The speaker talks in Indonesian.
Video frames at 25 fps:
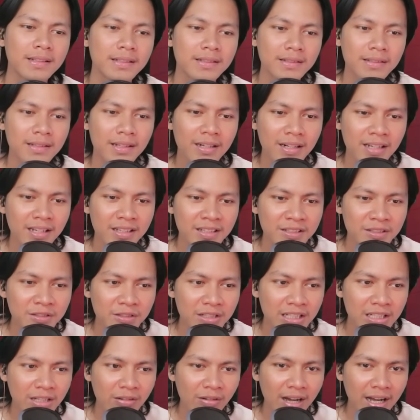terkejut
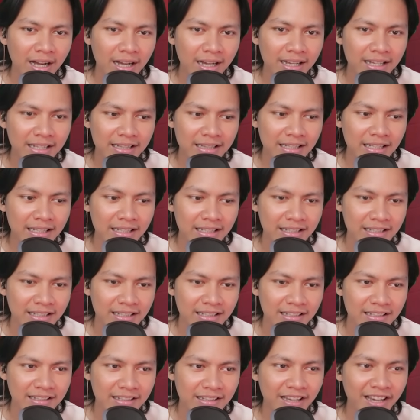atau kaget ya
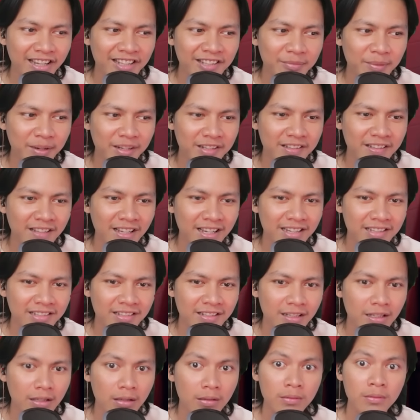ekspresinya agak
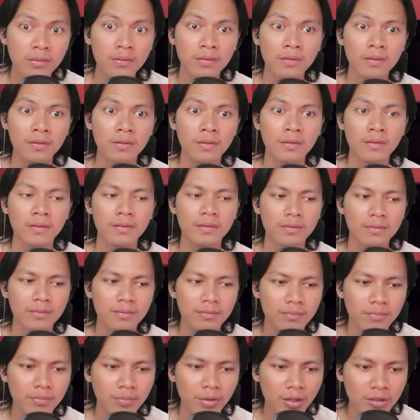sedikit
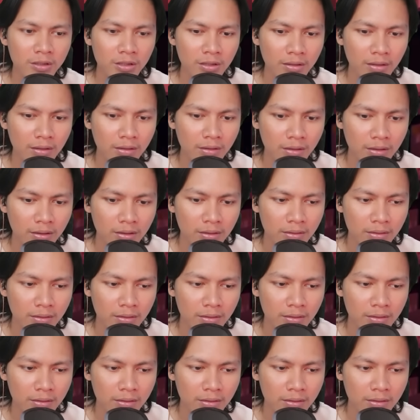melotot gitu